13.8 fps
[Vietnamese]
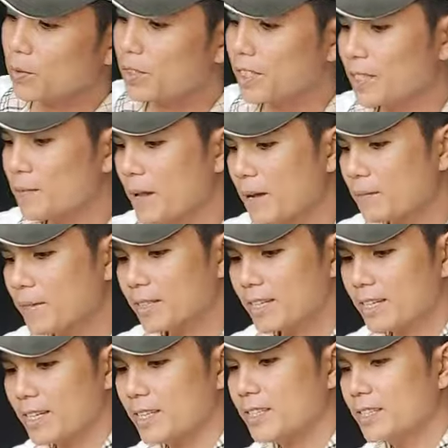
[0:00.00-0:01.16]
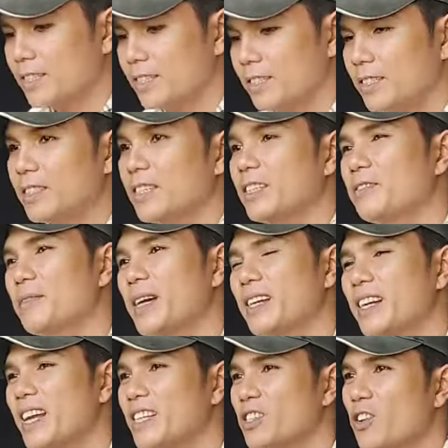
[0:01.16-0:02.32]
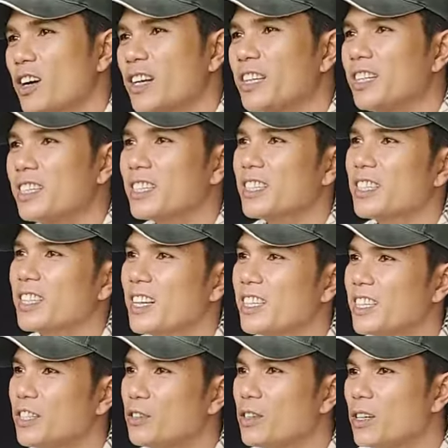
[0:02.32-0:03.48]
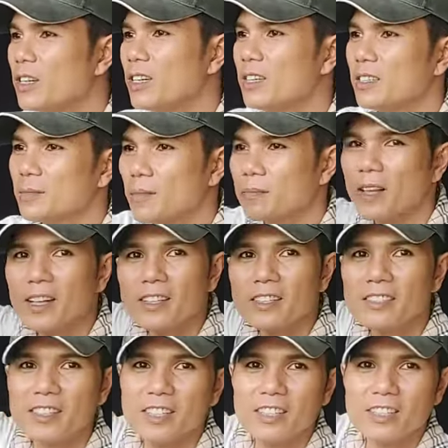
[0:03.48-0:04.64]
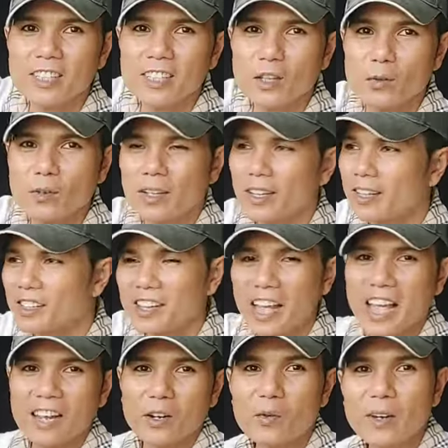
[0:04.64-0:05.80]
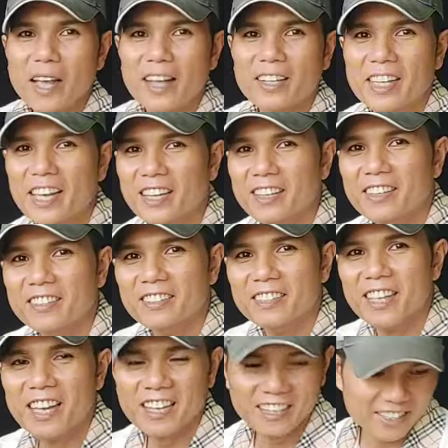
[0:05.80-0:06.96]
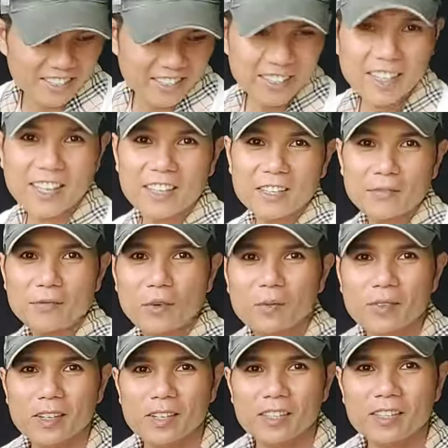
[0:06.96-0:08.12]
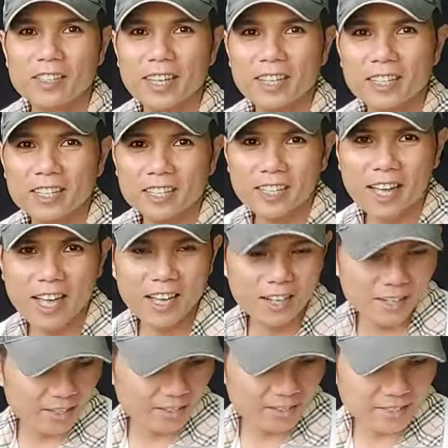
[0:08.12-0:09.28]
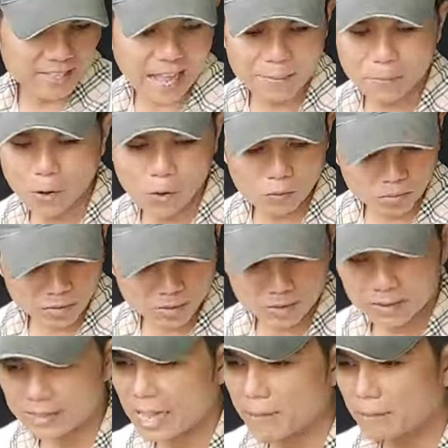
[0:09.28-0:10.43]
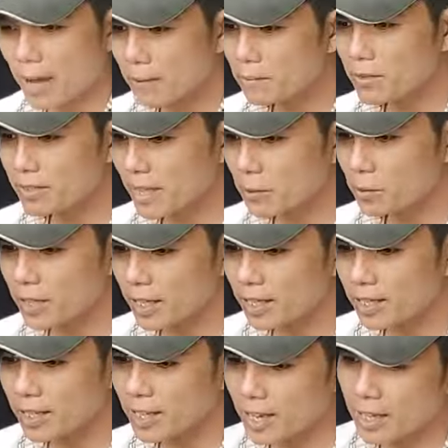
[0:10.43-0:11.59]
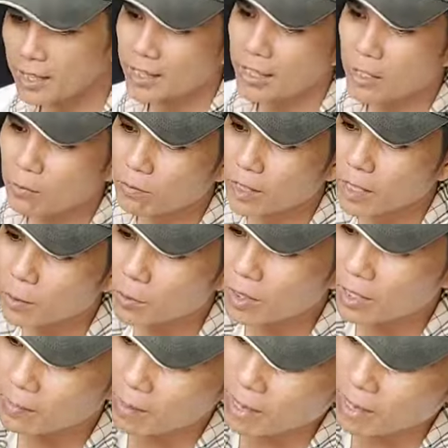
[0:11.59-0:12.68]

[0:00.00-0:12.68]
quý chị các bạn mình khi mà ra chọt ấy thì lái kéo uh, bấm trái cứ tỉa như thanh tùng này nó càng lúc càng dày hơn nữa nha à, cái form ờ, này thì đã uh, tạm ổn tạm ấm rồi nha quý chị à, thanh tùng chỉ quý chị